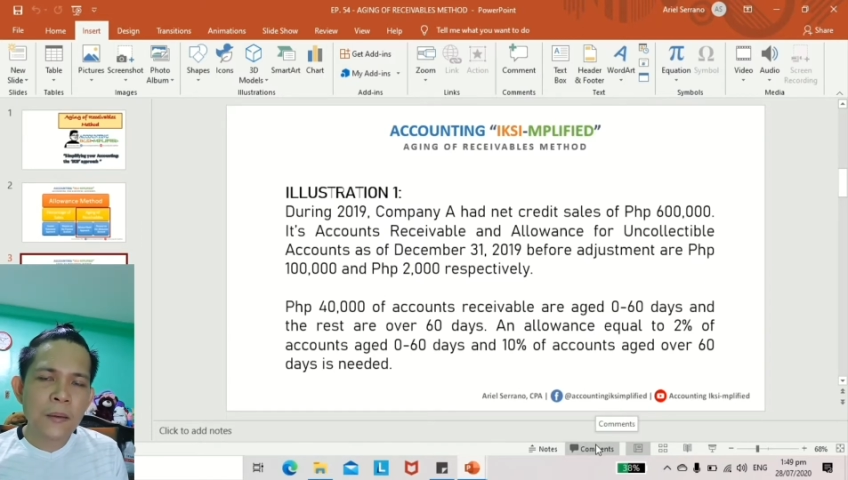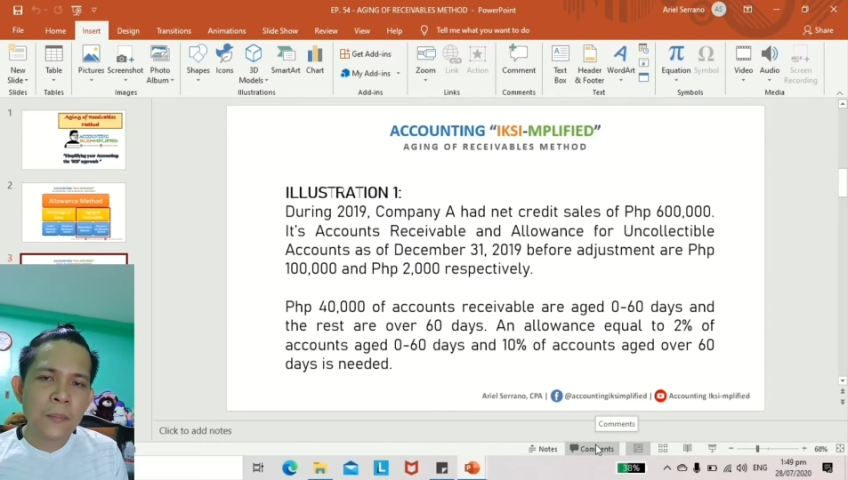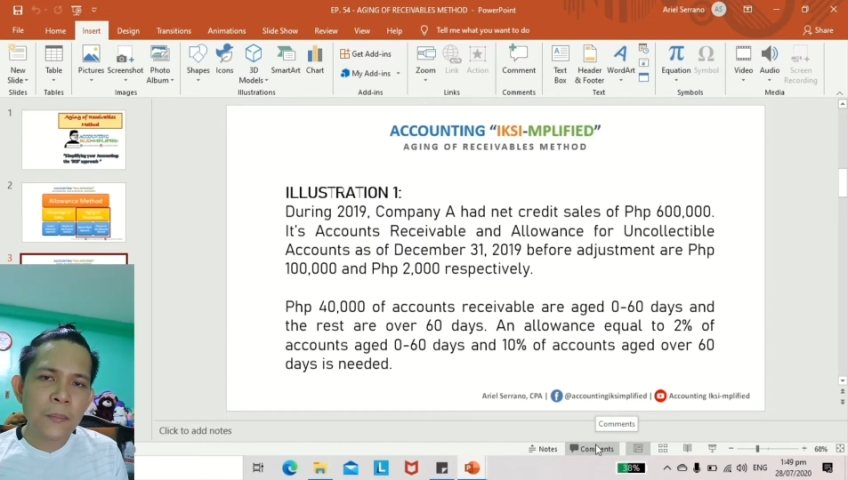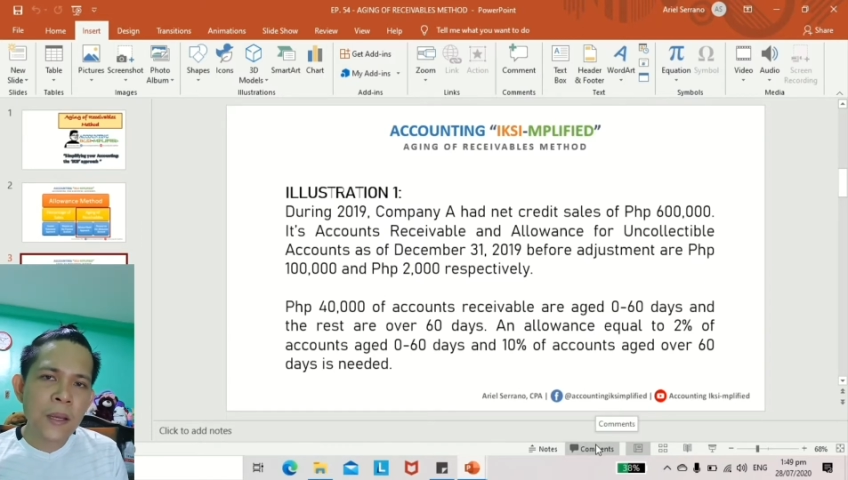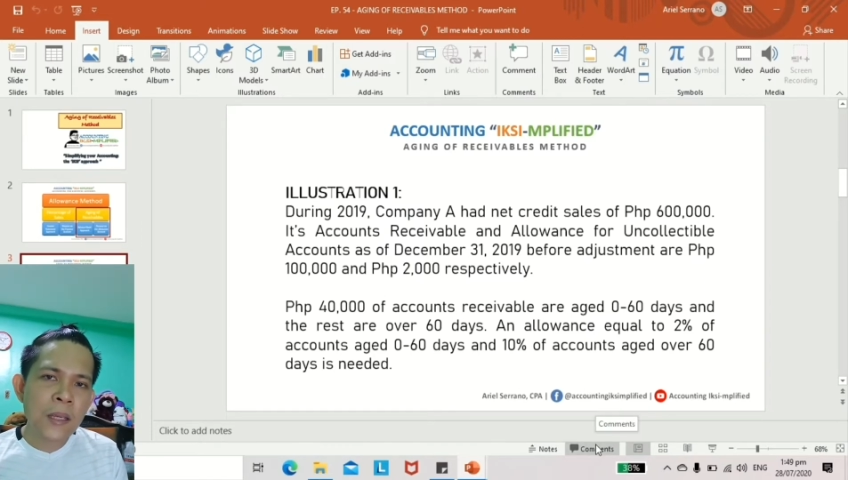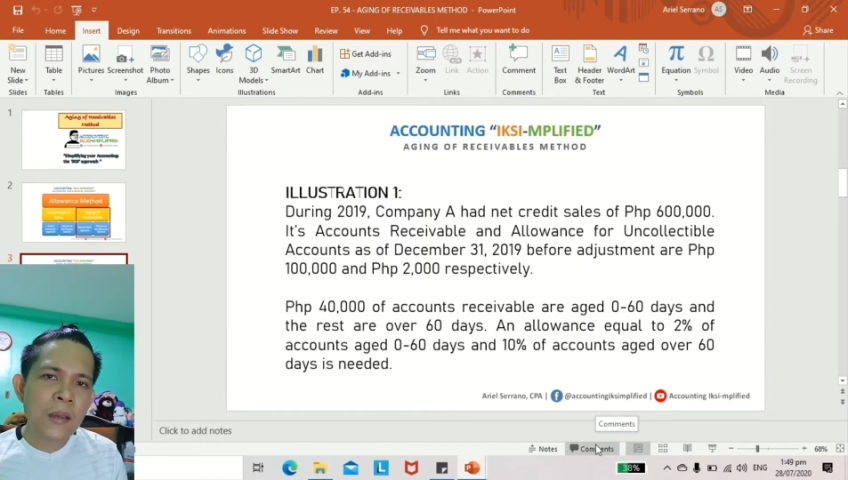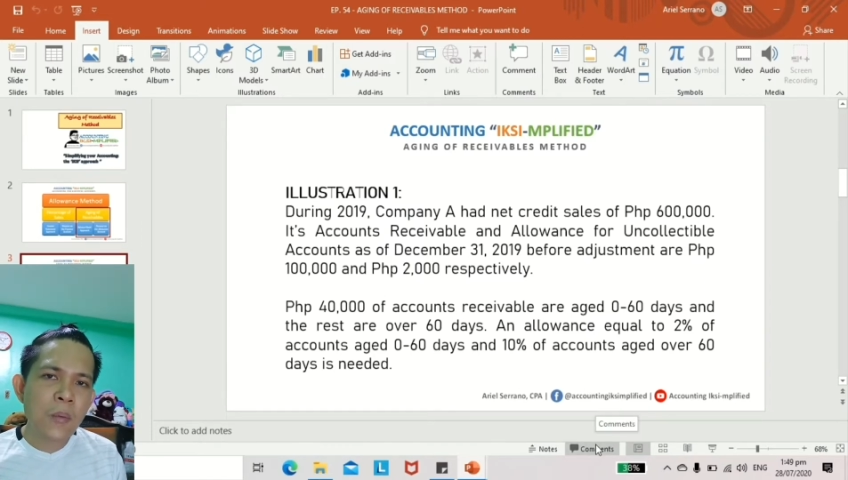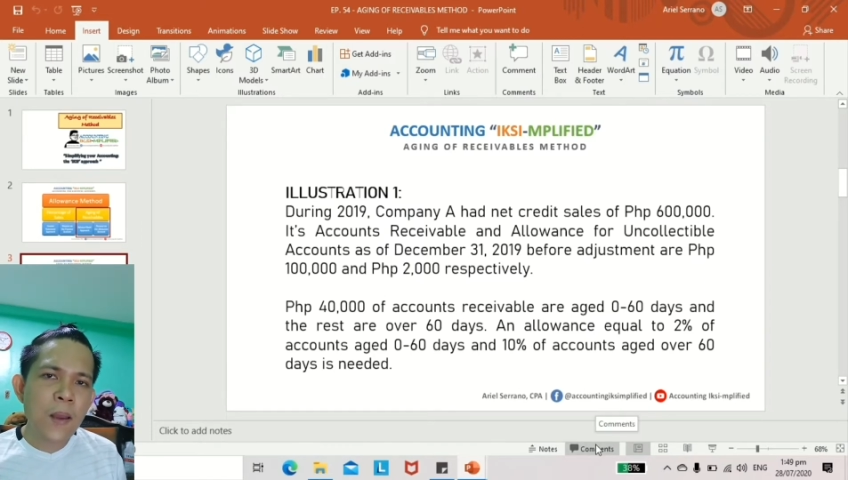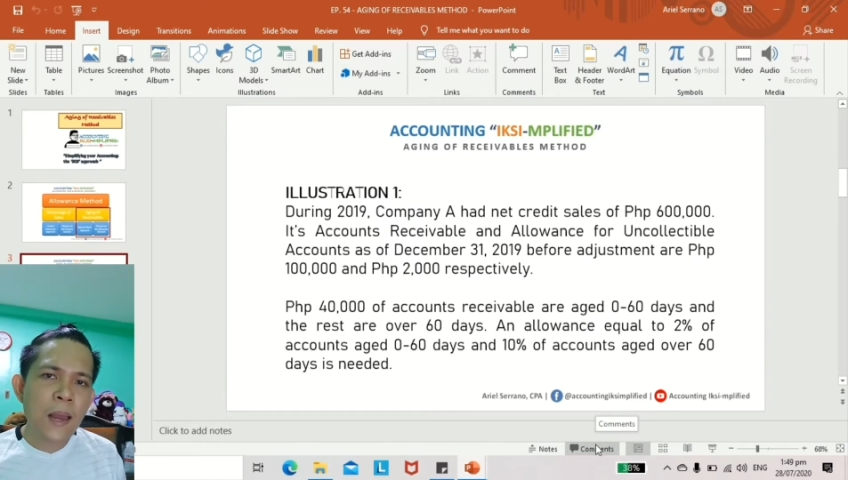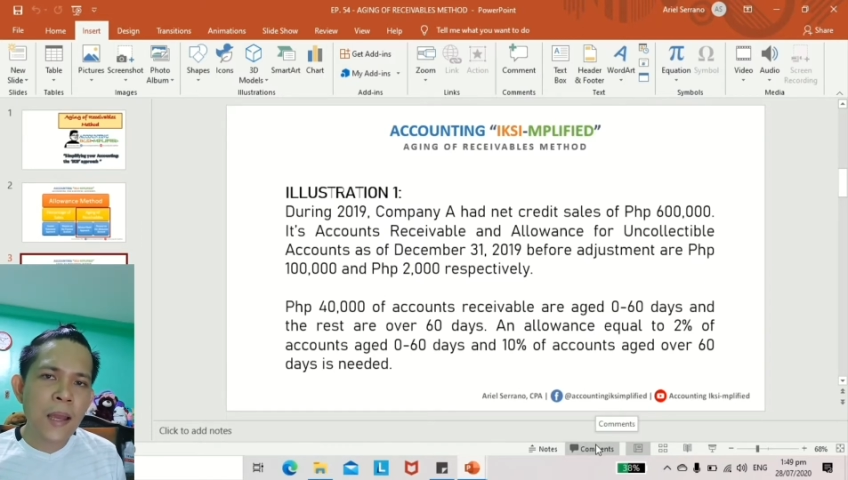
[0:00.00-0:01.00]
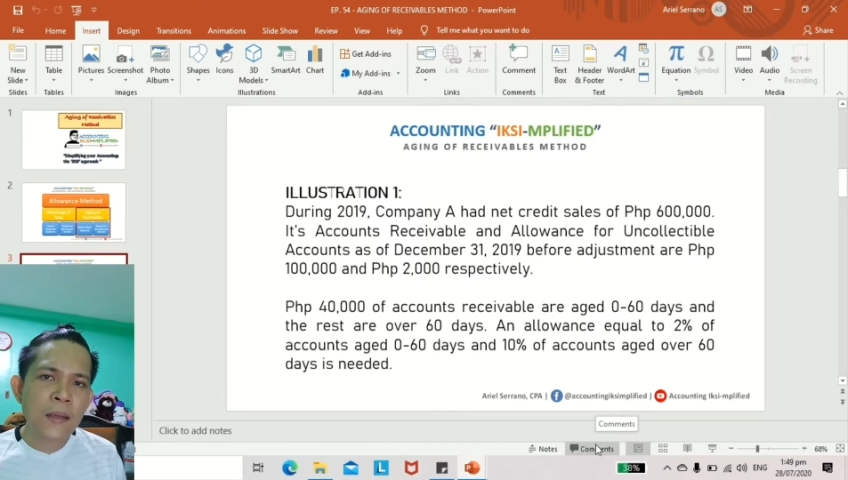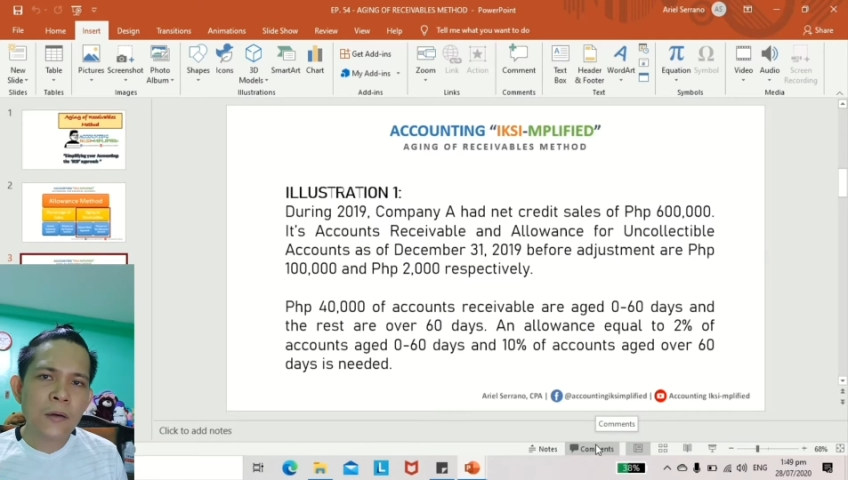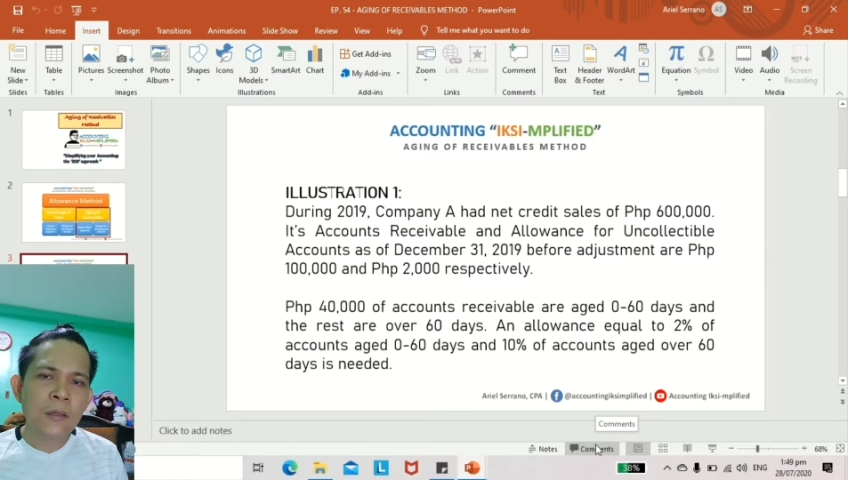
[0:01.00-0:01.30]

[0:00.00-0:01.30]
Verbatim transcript: ipaghiwalay